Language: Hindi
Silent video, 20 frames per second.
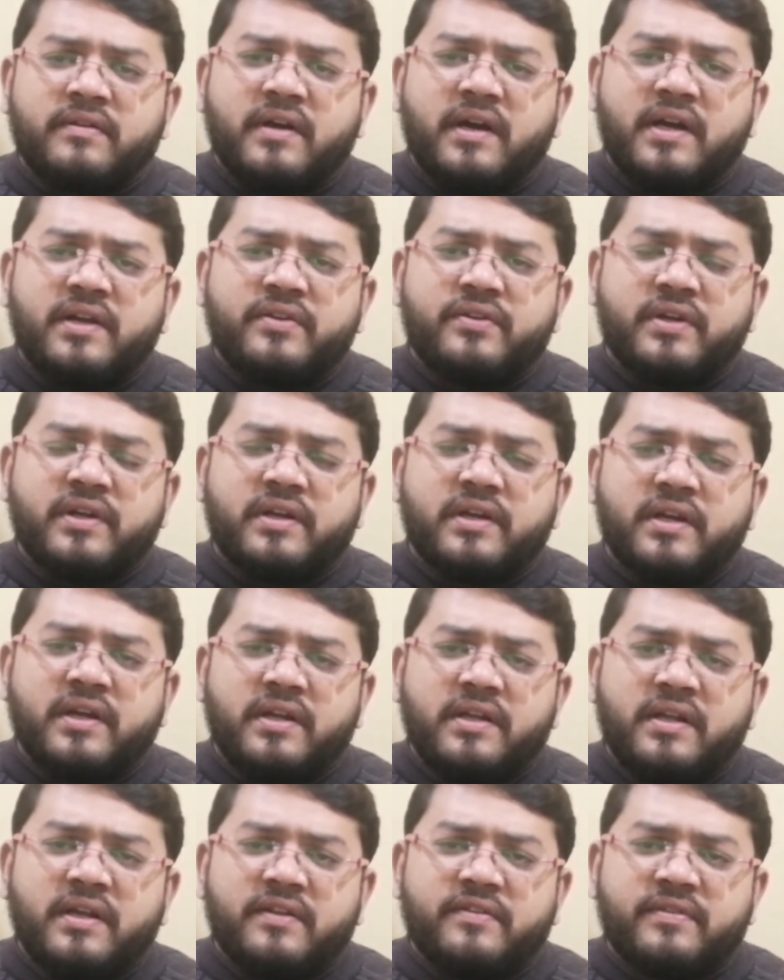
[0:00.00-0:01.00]
जायचे
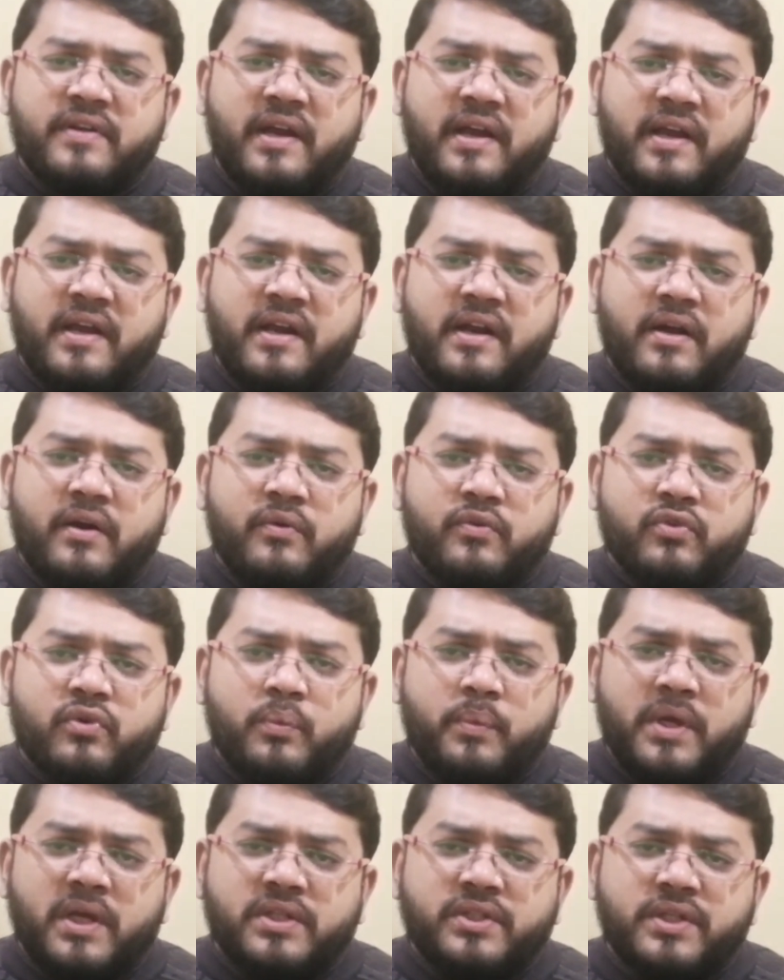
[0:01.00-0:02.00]
के ये सेकंड हाउस
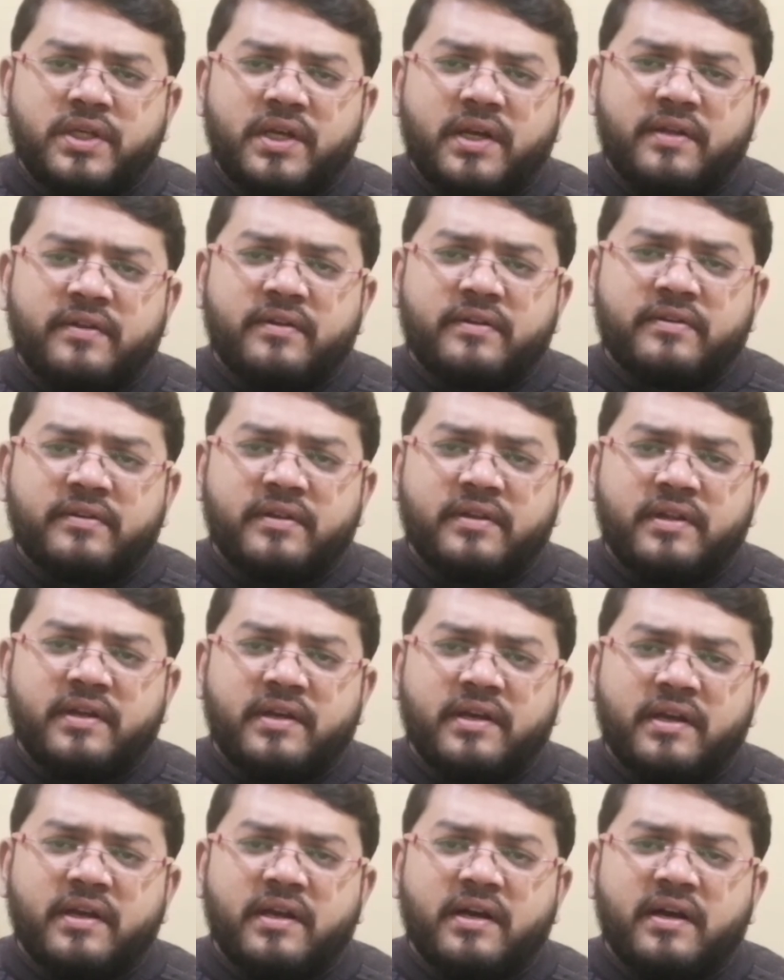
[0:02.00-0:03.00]
को भी अच्छी नज़र से
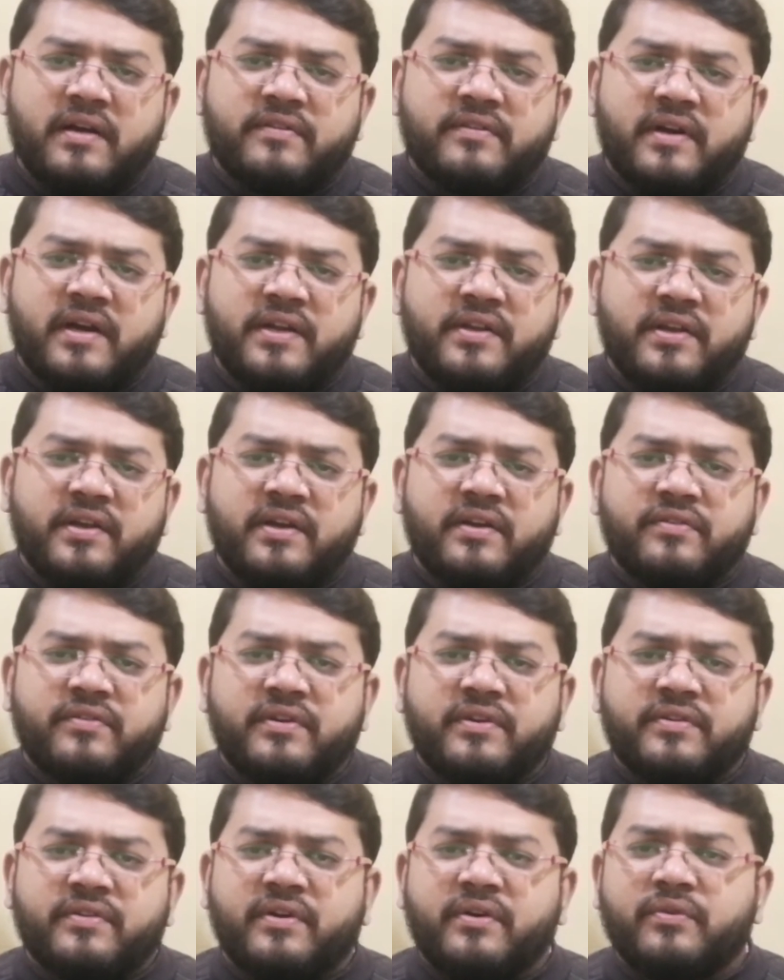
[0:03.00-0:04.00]
देखेगा जायचे के
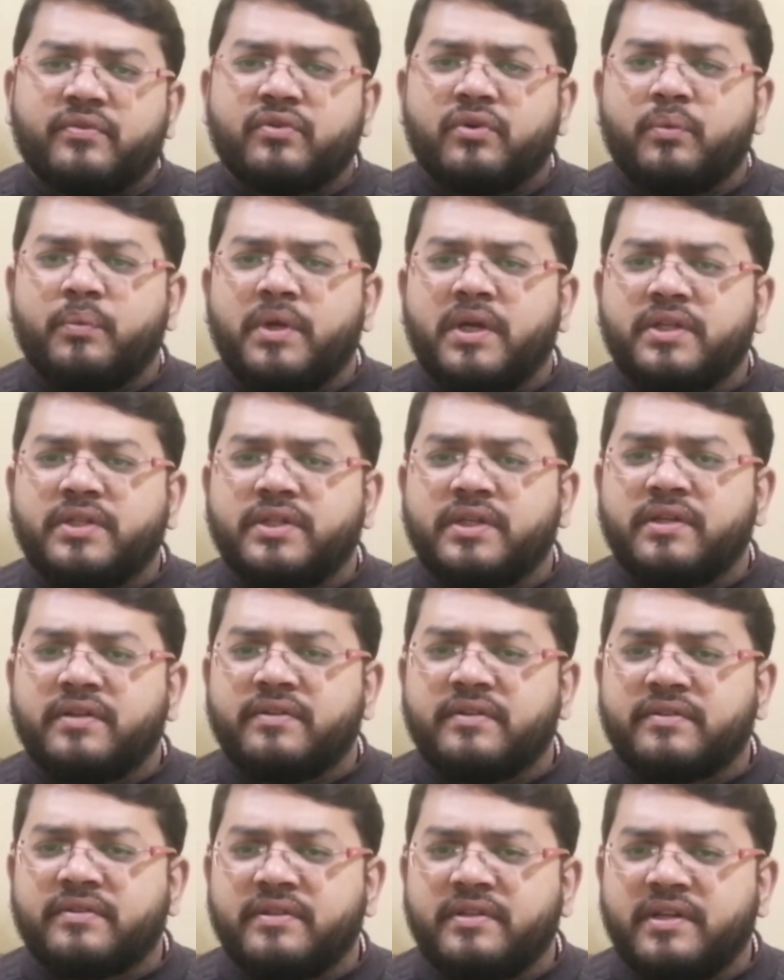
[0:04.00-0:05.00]
सिक्स हाउस को भी अच्छी
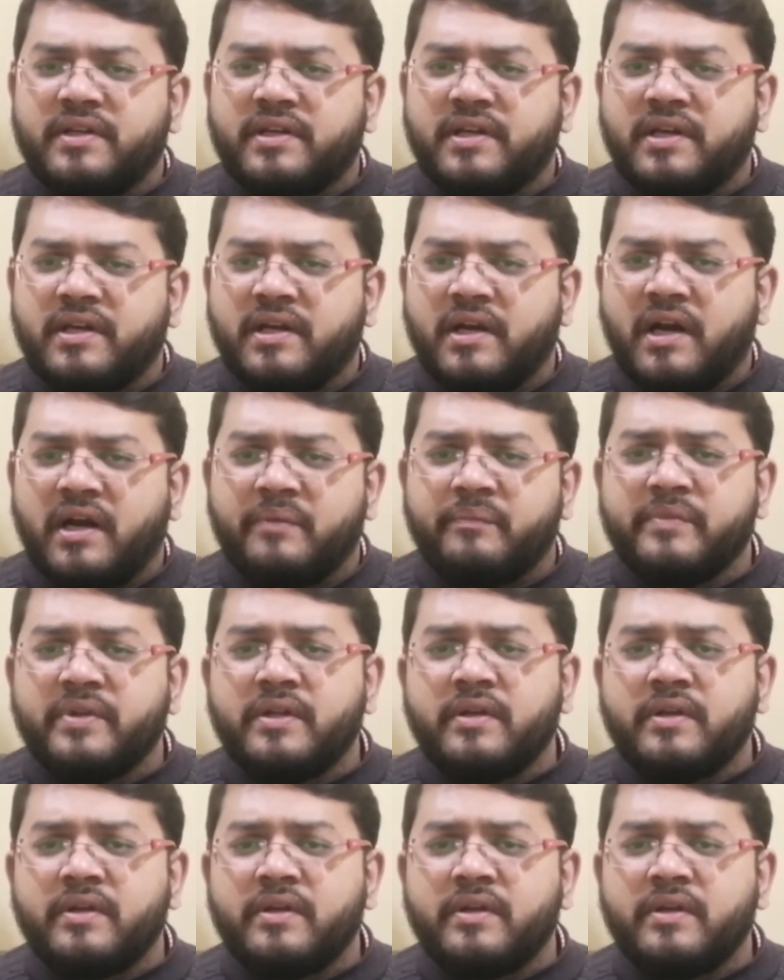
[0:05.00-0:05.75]
नज़र से देखेगा